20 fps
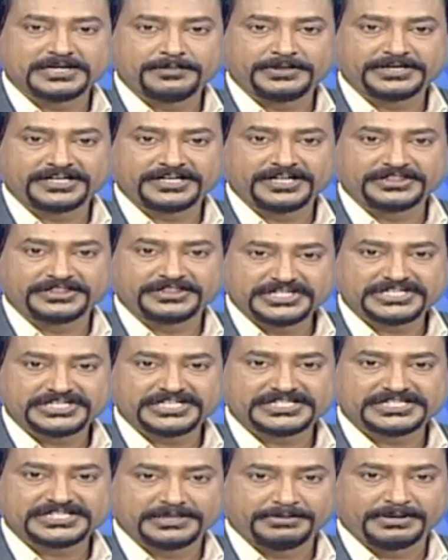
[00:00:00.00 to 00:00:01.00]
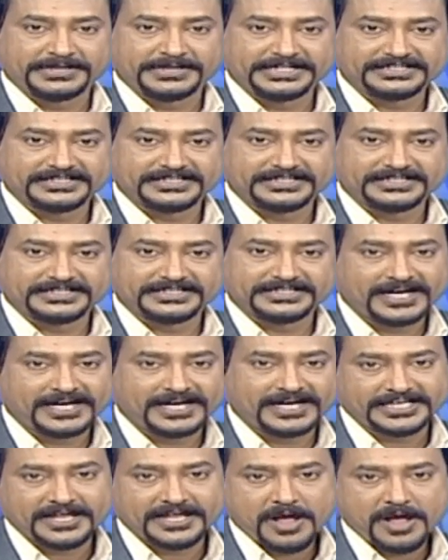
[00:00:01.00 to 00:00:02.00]
పట్టిన దీక్ష సఫలమైంది అయితే
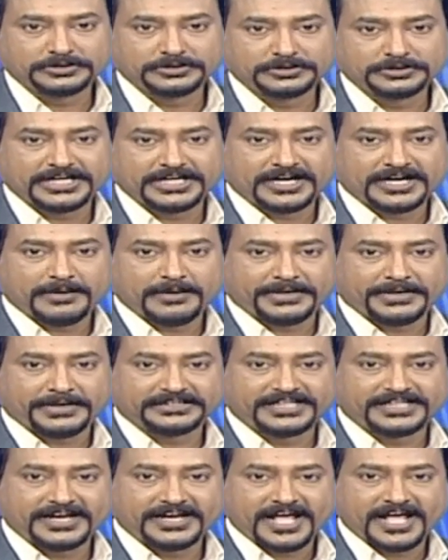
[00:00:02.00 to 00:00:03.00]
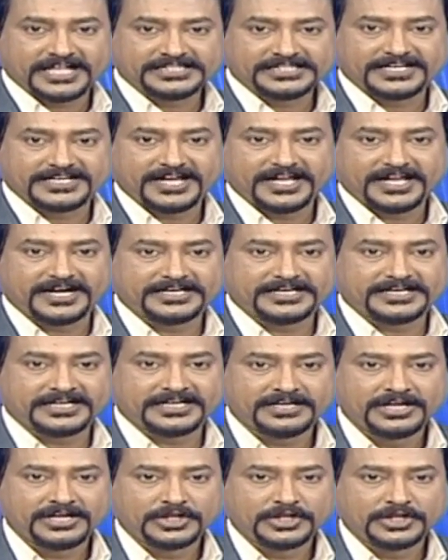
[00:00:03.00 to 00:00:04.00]
ముద్రగడ ప్రధాన ఎజెండా ఏంటి
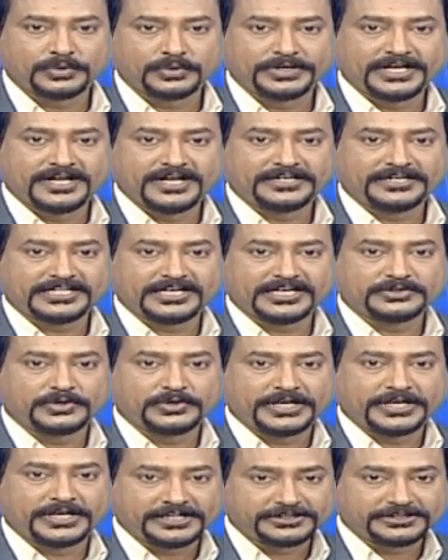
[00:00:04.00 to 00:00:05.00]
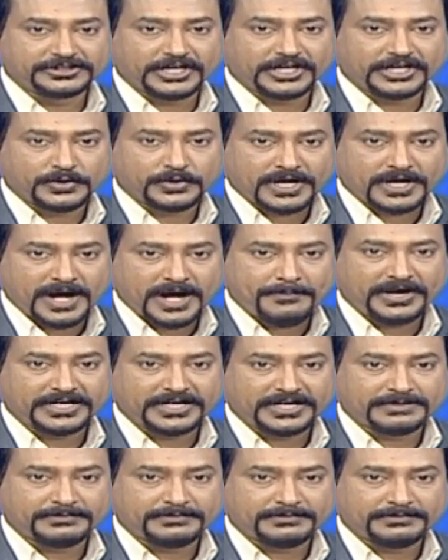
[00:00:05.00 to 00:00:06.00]
తుని ఘటనలోని నిందితులను
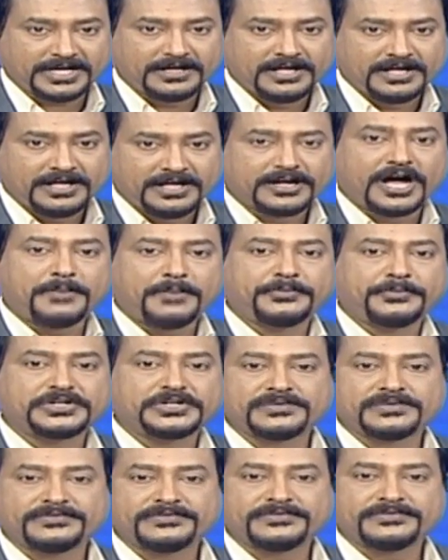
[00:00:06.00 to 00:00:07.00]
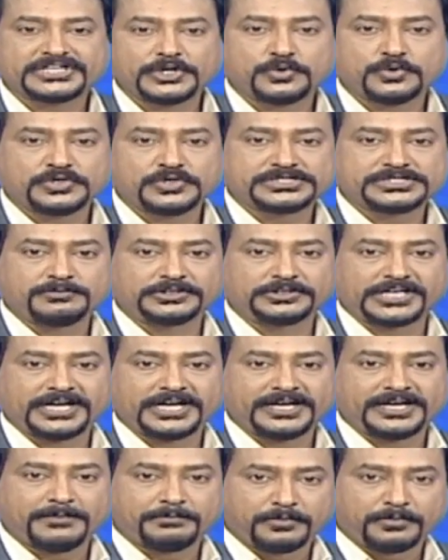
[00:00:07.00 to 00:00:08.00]
కాపాడటమా కాపు రిజర్వేషన్ల కోసం
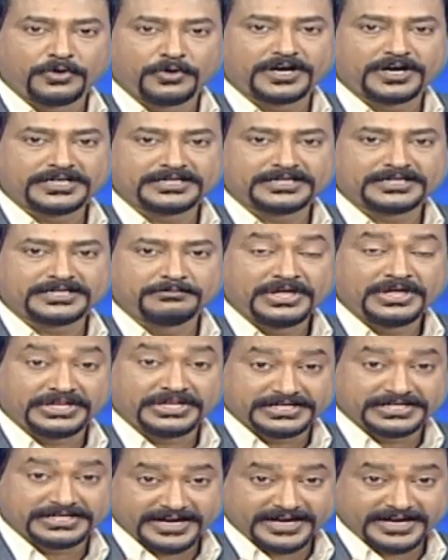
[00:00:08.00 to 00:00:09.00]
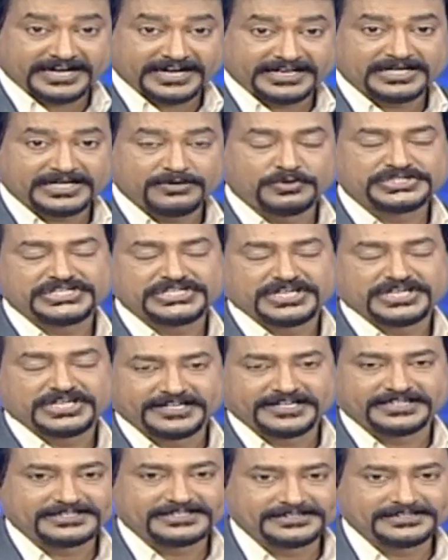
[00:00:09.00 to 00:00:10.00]
మొదలైన పోరాటం ఎక్కడికి వచ్చి
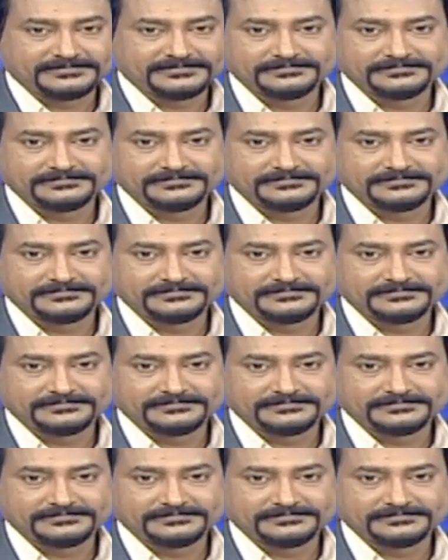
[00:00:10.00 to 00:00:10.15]
ఆగింది